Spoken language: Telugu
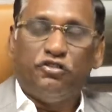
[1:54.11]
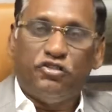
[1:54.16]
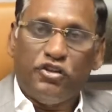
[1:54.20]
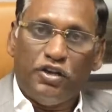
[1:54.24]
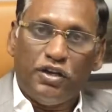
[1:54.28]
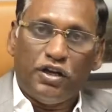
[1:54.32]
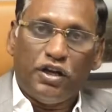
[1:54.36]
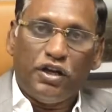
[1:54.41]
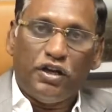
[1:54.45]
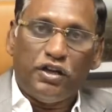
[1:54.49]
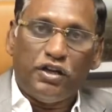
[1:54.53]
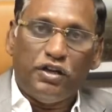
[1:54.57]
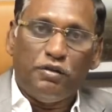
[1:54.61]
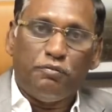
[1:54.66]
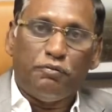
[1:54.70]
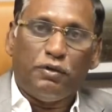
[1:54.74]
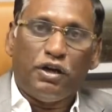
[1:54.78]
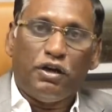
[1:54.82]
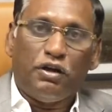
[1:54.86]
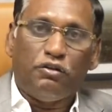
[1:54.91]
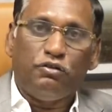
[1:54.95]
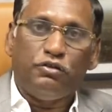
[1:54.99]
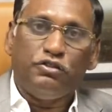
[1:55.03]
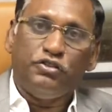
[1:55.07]
చేయాలని
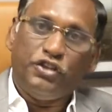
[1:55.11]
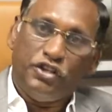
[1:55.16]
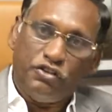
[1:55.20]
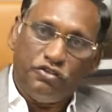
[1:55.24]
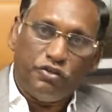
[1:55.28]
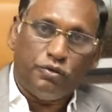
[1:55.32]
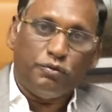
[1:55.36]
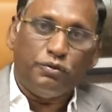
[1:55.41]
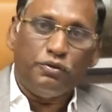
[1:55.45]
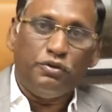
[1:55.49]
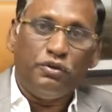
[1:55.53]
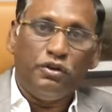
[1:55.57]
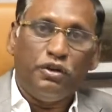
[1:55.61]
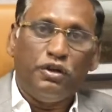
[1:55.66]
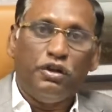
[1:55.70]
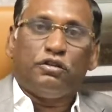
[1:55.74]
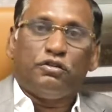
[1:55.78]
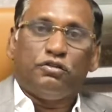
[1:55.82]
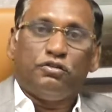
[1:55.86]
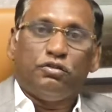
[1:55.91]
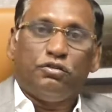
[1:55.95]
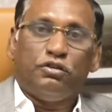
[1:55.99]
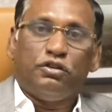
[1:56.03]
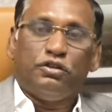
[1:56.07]
మా ఉద్దేశము
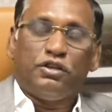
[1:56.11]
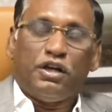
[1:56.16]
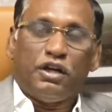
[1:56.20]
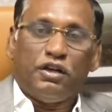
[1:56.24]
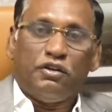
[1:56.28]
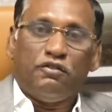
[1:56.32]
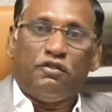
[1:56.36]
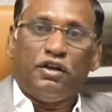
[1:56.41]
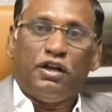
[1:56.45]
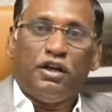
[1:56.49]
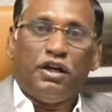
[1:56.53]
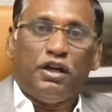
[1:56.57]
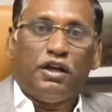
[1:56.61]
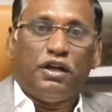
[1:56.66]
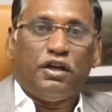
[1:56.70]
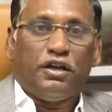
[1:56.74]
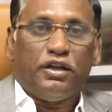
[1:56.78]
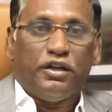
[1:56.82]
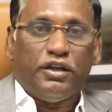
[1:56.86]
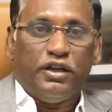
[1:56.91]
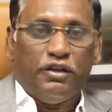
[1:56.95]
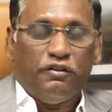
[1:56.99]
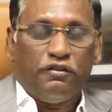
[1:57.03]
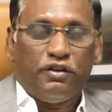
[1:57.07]
సో దానివల్ల
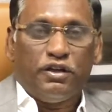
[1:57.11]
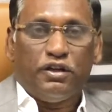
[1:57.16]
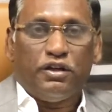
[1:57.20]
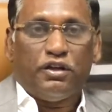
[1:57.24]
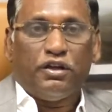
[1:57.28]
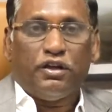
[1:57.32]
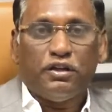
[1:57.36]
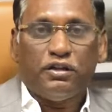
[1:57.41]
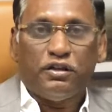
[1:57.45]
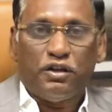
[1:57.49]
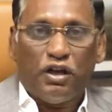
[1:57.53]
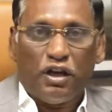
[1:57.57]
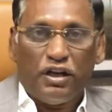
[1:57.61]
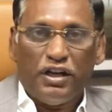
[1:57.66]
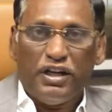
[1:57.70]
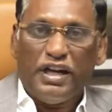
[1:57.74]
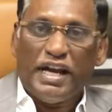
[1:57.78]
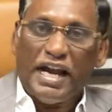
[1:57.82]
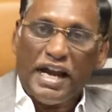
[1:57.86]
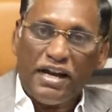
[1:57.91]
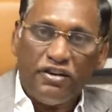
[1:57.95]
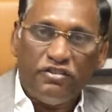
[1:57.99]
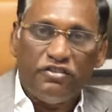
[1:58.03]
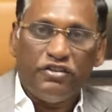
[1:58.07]
ఈవెన్ దాని
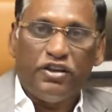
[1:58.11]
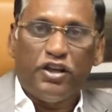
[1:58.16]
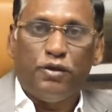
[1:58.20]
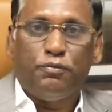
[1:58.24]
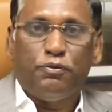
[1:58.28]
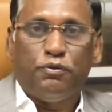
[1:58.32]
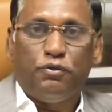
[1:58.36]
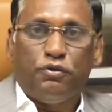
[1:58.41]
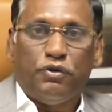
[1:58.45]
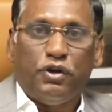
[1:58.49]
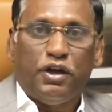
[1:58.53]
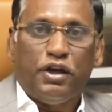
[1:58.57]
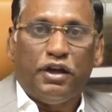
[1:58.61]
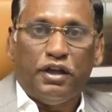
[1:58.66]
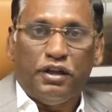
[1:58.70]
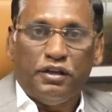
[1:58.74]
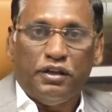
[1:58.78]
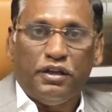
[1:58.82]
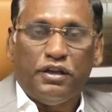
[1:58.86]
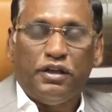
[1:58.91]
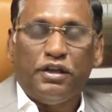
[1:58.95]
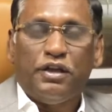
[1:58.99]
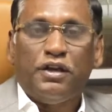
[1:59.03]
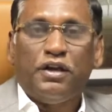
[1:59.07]
ల్యాండ్స్కేప్ కూడా
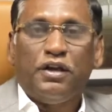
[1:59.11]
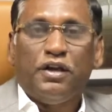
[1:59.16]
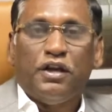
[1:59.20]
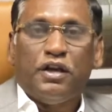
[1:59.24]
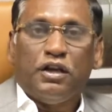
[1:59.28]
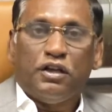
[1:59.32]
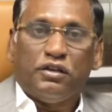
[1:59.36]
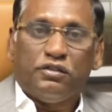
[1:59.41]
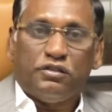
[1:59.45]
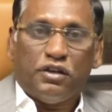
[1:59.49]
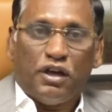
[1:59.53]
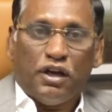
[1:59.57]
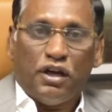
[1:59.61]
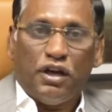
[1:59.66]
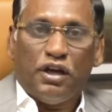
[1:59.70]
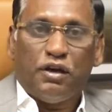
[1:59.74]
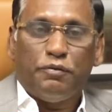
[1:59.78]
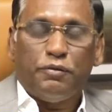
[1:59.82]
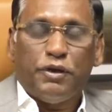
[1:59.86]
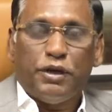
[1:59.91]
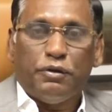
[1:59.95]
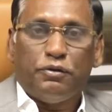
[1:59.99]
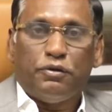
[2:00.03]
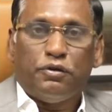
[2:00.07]
అది చాలా
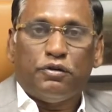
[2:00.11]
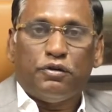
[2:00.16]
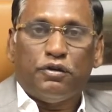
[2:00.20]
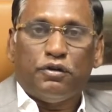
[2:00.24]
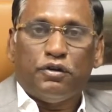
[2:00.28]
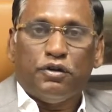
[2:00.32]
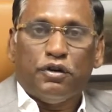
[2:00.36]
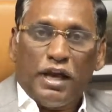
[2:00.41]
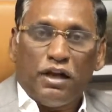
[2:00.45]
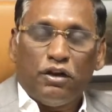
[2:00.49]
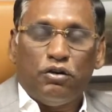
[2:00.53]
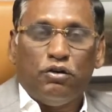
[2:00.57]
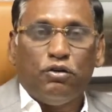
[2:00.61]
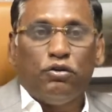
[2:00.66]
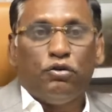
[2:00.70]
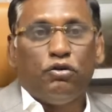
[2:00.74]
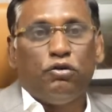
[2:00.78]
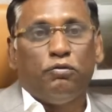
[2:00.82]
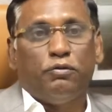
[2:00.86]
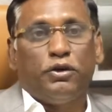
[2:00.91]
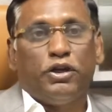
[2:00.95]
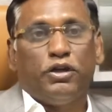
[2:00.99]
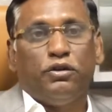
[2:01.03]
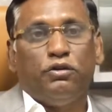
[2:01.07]
మేము
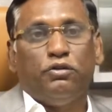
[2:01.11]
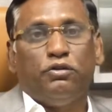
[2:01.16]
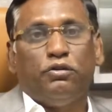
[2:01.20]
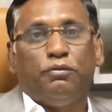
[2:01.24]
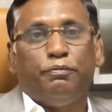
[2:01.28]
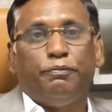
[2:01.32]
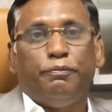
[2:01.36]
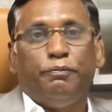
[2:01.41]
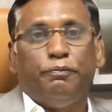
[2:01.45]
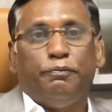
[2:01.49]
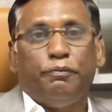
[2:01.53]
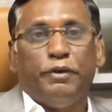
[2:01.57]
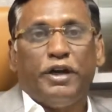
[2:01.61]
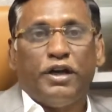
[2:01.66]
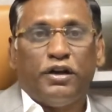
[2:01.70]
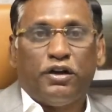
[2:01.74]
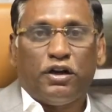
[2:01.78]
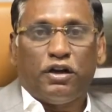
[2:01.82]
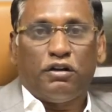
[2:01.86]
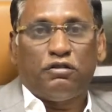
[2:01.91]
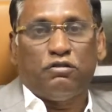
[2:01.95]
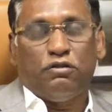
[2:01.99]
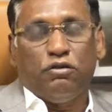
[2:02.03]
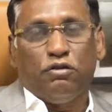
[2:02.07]
బెంగళూరు మరియు
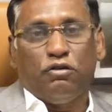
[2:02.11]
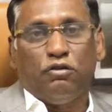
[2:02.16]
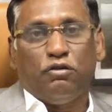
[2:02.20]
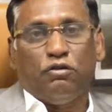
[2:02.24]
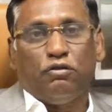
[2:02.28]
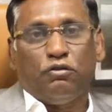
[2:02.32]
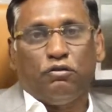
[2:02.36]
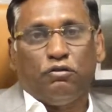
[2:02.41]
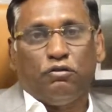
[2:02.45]
మెడ్రాస్లో